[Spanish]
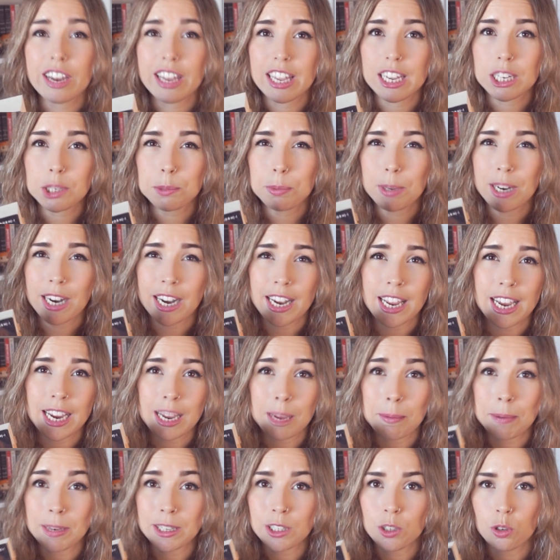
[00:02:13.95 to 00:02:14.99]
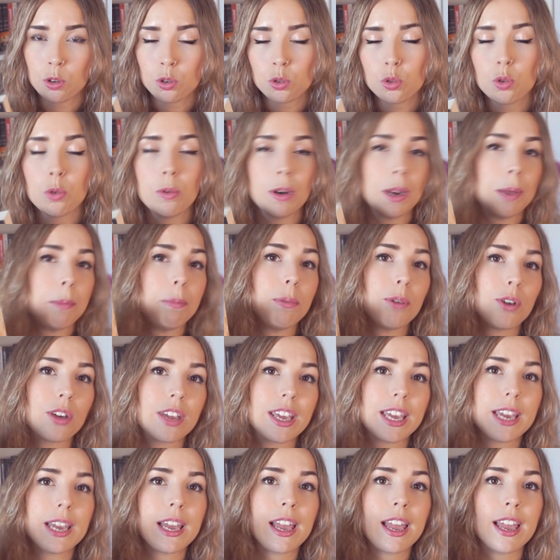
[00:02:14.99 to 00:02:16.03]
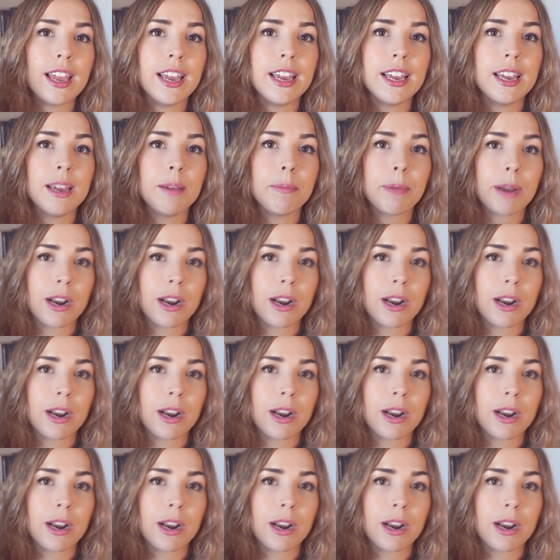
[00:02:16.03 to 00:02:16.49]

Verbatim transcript: que ya esperaría que pase octubre porque eh,